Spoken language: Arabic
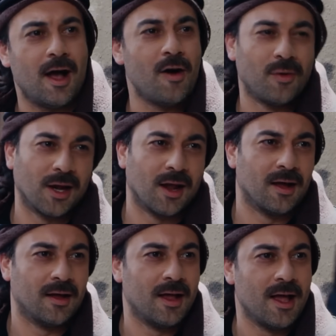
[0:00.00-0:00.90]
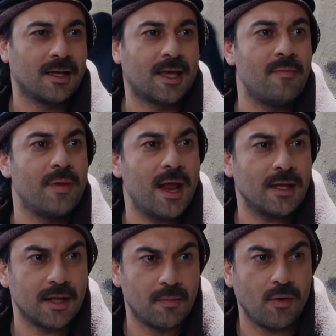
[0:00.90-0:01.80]
اه والله كان
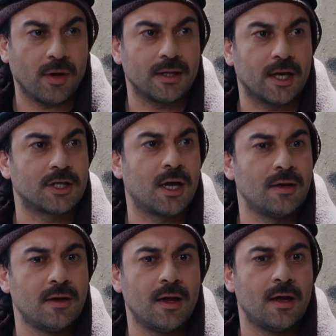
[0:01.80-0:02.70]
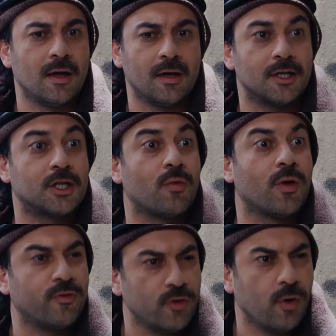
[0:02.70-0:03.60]
بيناتنا موعد عشان
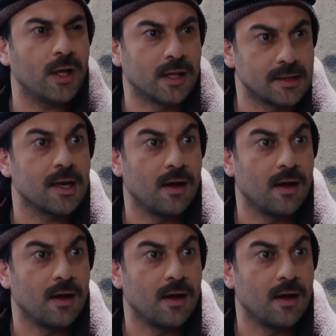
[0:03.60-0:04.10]
شروة فول وحدس